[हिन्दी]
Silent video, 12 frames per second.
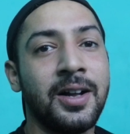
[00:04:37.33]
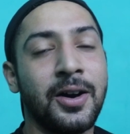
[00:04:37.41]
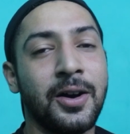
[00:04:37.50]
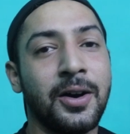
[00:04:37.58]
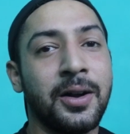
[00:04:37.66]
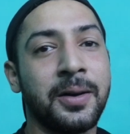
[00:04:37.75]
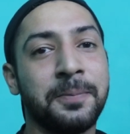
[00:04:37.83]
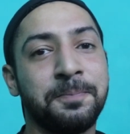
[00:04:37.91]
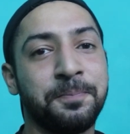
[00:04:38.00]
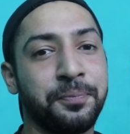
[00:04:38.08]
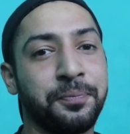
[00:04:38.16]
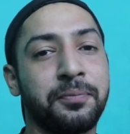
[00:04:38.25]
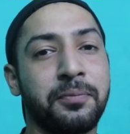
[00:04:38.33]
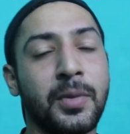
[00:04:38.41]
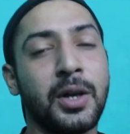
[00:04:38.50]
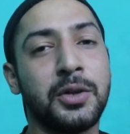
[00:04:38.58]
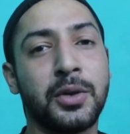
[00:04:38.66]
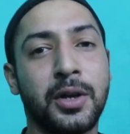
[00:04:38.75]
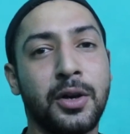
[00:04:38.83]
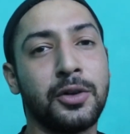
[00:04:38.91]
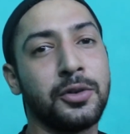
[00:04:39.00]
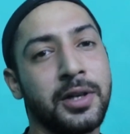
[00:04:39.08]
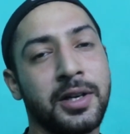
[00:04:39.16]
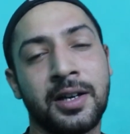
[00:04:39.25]
or you can
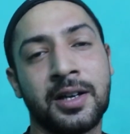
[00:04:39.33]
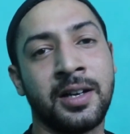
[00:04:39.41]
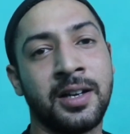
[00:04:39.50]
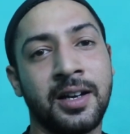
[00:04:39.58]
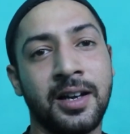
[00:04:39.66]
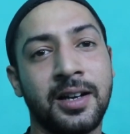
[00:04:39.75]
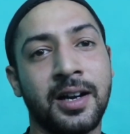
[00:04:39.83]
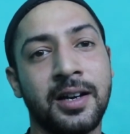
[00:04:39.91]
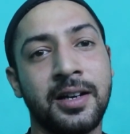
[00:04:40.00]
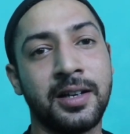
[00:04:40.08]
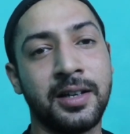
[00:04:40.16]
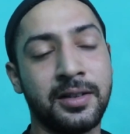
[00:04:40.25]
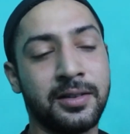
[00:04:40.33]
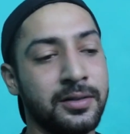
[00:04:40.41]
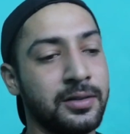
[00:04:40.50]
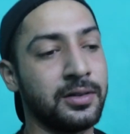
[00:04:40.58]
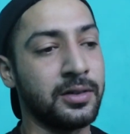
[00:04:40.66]
also take L-carnitine